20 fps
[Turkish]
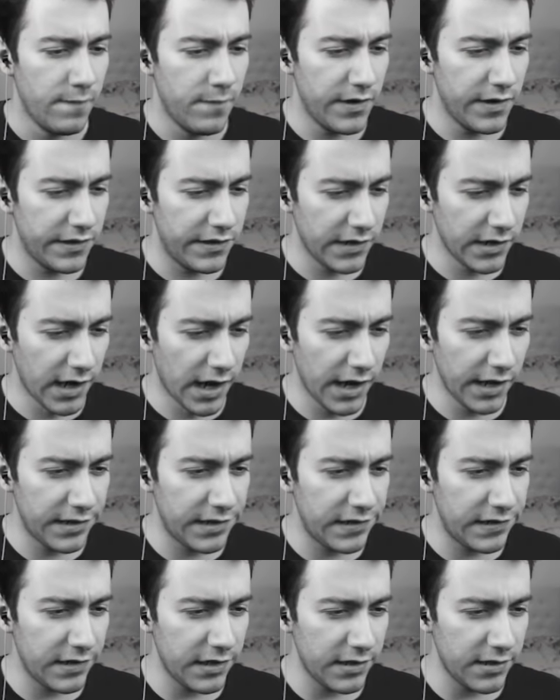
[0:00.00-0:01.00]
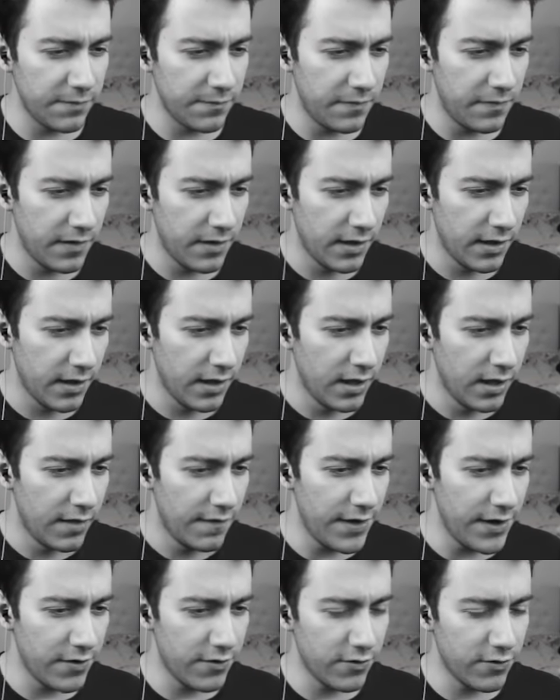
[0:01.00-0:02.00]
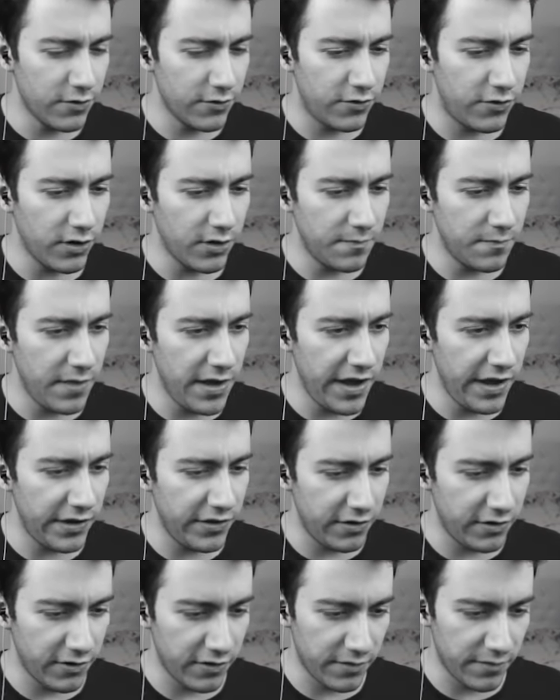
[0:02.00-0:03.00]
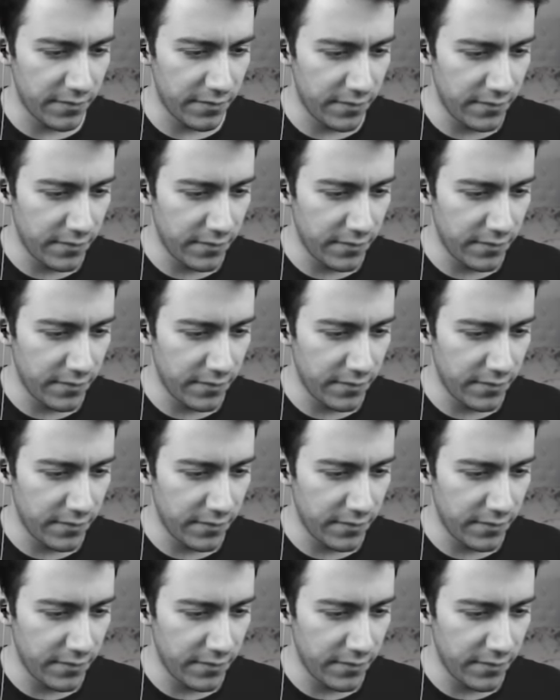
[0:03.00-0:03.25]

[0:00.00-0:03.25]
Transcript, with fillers: Bir cinayet işledim. Ve onu gömmeye gidiyorum.